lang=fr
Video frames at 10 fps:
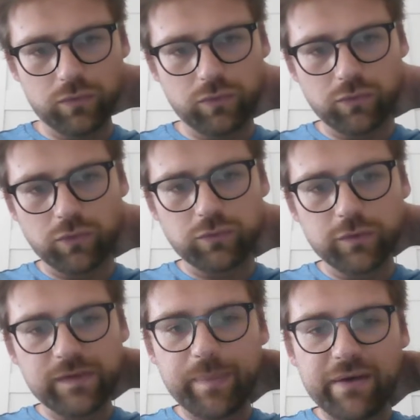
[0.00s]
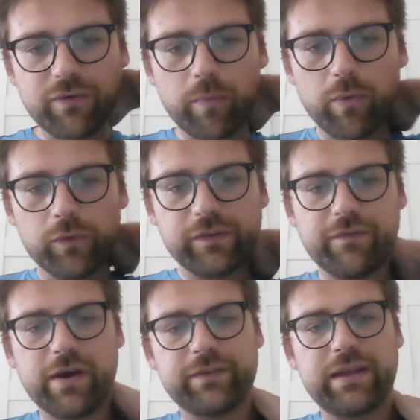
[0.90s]
de, ses performances,
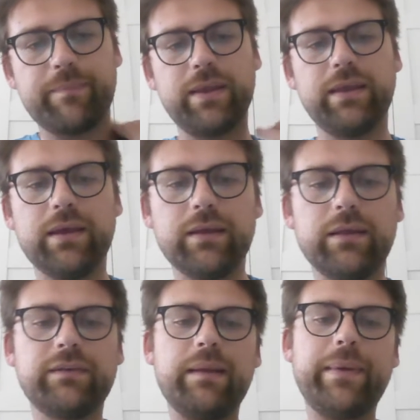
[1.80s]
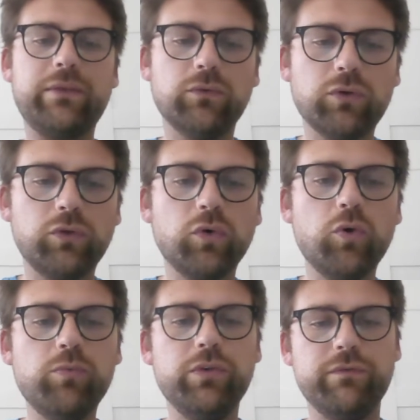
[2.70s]
savoir est-ce qu'elle n'a pas, ce qu'elle pas d'autres
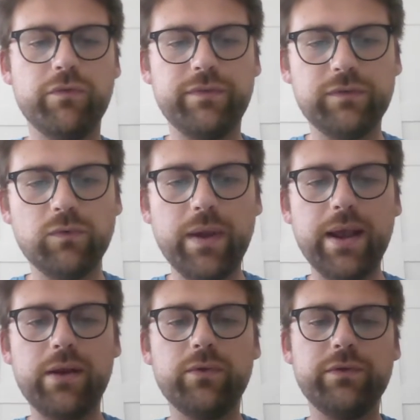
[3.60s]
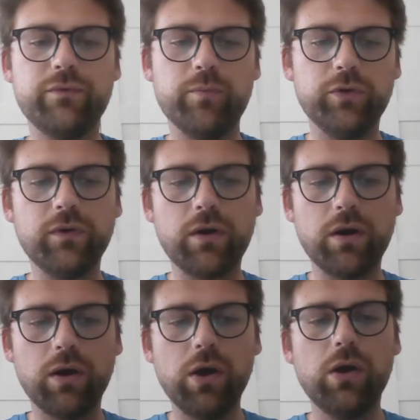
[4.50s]
troubles au niveau visuel, au niveau
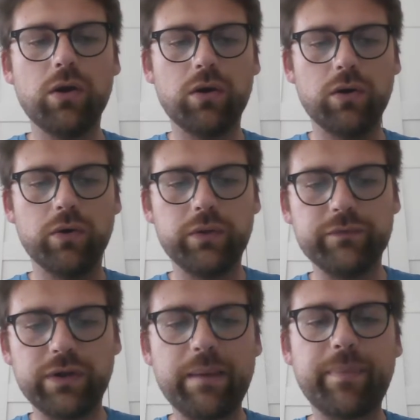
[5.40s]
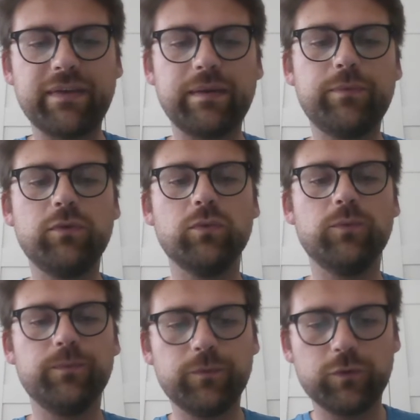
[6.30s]
moteur, euh, au niveau de la
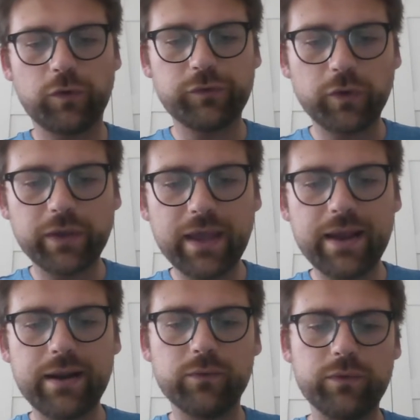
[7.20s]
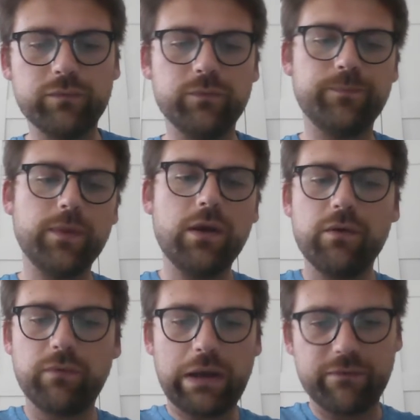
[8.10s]
perception, sensorielle. Au niveau...
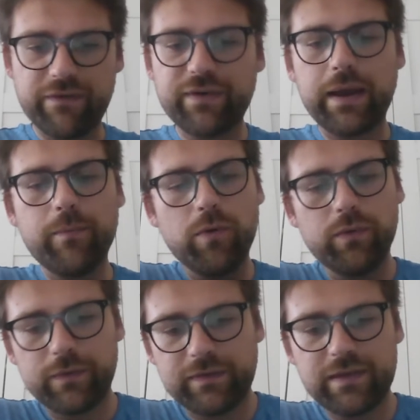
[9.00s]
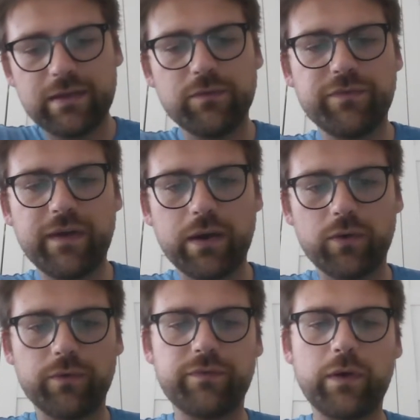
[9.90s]
Voilà, on va vraiment essayer de faire,
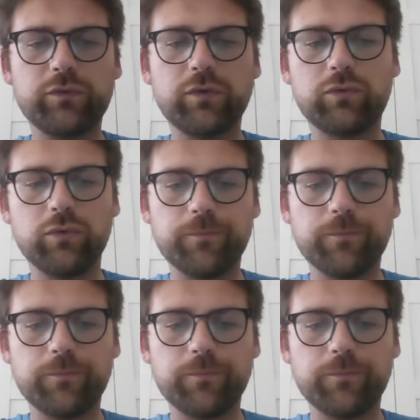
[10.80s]
euh, faire en sorte que